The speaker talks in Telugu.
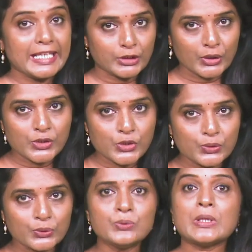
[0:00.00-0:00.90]

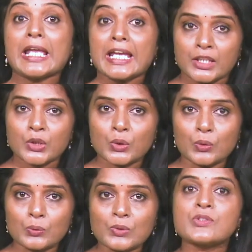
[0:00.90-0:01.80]
ఎదురించు
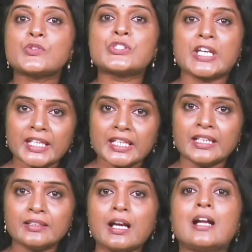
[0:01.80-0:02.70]
ఎన్నుకో జై
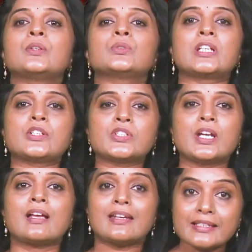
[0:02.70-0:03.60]
హింద్ అంటూ
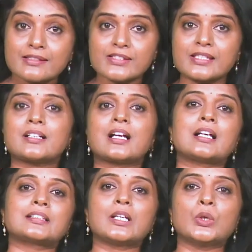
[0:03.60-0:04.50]
తెరిచిన ఇన్స్టా
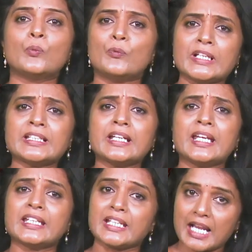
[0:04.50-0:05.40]
ఖాతాలో
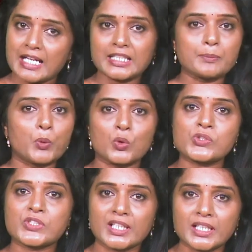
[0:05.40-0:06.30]
వెంటనే ఎలాంటి
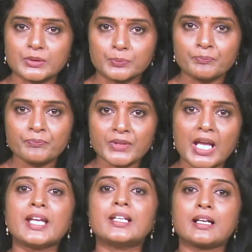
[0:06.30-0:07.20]
పోస్ట్ చేయలేదు
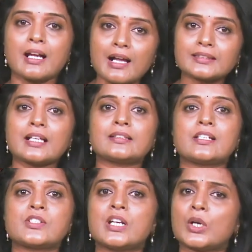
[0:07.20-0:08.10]
ఆయన ఖాతా
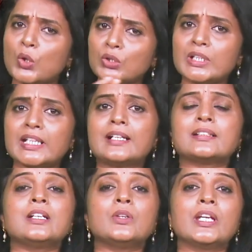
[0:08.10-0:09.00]
తెరిచిన కొద్ది
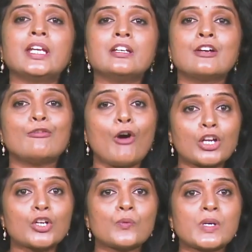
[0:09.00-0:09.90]
గంటల్లోనే
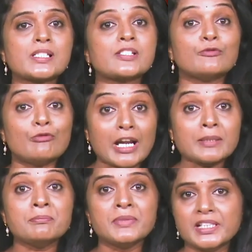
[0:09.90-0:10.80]
ఫాలోవర్స్
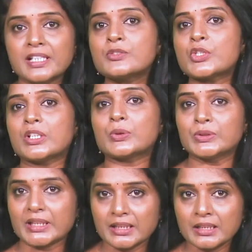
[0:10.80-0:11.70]
వన్ మిలియన్
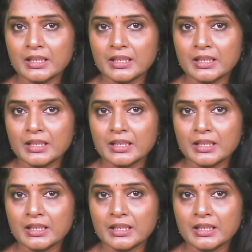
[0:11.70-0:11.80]
చేరుకుంది